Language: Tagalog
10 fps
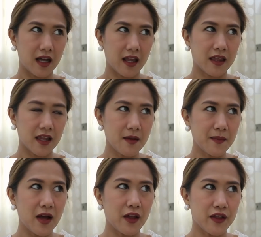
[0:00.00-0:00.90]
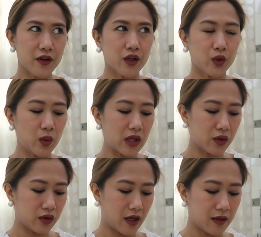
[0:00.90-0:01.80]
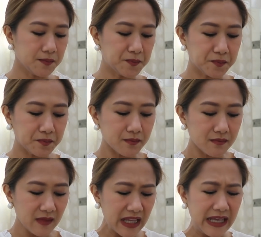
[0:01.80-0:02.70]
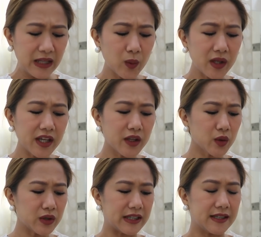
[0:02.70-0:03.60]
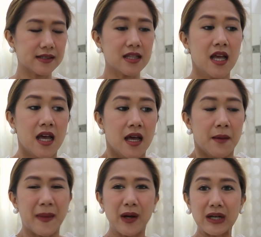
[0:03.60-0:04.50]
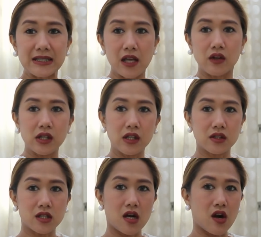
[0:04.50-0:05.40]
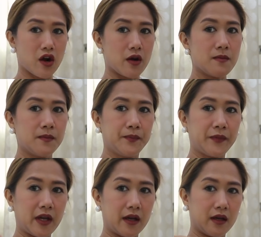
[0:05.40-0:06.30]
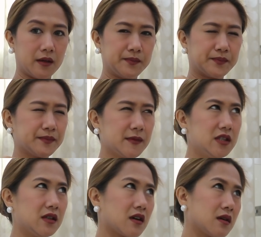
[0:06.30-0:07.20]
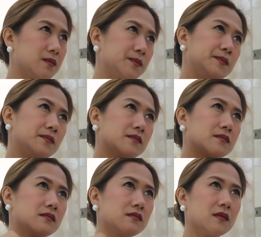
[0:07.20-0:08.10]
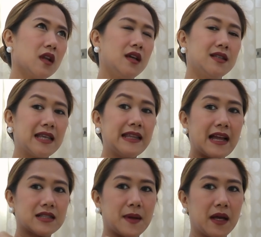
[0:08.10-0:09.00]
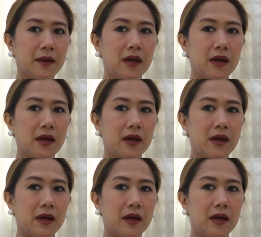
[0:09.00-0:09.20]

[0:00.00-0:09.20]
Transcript: I think pang third week ko na. And what I noticed, meron kasi ako dito sa arm na um, skin asthma.